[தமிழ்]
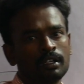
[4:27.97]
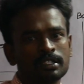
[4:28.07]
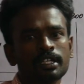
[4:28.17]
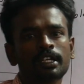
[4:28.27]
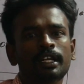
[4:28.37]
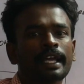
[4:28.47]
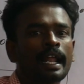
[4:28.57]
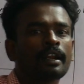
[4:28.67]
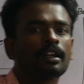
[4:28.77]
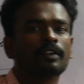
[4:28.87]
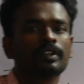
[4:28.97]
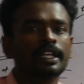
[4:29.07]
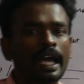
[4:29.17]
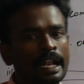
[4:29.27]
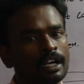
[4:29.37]
சிங்கிள் கேரக்டருக்கு வந்து
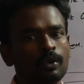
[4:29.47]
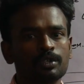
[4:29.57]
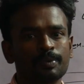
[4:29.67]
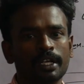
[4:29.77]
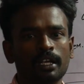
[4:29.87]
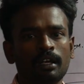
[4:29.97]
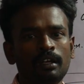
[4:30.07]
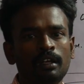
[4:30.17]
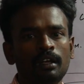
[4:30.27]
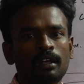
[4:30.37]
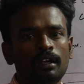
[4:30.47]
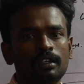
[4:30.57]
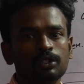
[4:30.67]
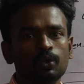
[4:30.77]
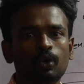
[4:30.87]
கேரக்டர் யூஸ் பண்ணிக்கலாம்
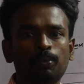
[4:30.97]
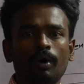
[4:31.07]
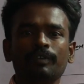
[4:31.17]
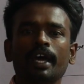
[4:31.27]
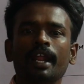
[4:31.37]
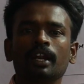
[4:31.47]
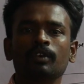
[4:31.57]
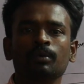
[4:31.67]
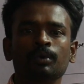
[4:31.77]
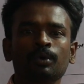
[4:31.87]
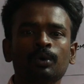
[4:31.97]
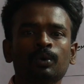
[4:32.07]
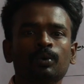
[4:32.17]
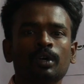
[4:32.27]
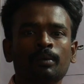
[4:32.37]
ஸோ குரூப் ஆஃப் கேரக்டர் வரும்போதும்
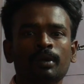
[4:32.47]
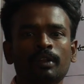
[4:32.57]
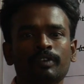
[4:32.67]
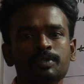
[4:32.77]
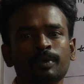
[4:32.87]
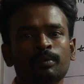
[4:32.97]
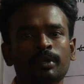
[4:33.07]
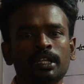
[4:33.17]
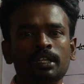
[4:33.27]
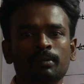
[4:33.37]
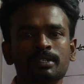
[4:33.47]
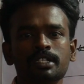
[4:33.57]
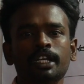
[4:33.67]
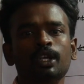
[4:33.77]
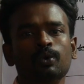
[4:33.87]
நம்மளால் ஃபிக்ஸ் பண்ண முடியாது அது நம்ம
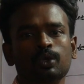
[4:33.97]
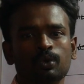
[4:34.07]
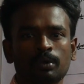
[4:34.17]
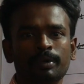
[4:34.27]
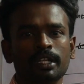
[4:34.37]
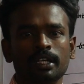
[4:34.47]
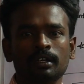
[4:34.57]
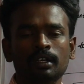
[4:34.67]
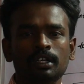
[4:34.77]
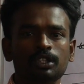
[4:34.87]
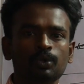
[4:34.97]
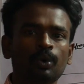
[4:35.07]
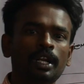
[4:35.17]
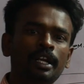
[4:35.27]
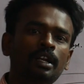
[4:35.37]
ஸ்ட்ரிங்குன்னு கொடுத்துருவோம் அப்படி தானே ஸோ
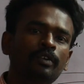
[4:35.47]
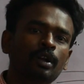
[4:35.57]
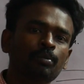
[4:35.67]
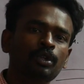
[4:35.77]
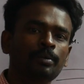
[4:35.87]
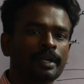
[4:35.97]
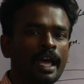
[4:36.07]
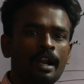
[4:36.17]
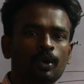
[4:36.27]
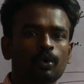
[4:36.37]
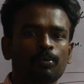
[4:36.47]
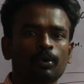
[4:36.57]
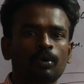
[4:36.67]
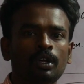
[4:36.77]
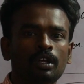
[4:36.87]
ஒரு லெட்ரு வரும்போது நம்ம கேரக்டர்
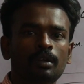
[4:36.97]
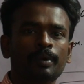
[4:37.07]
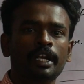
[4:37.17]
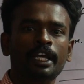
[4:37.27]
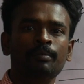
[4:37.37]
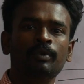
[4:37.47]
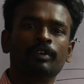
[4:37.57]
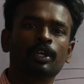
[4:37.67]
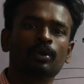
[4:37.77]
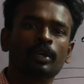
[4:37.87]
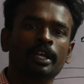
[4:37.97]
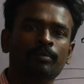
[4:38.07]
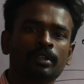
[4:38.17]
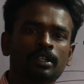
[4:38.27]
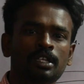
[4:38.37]
கொடுப்போம் இப்போ நேம்னு வைக்கிறோம்
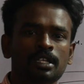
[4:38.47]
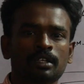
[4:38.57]
நேம் வந்து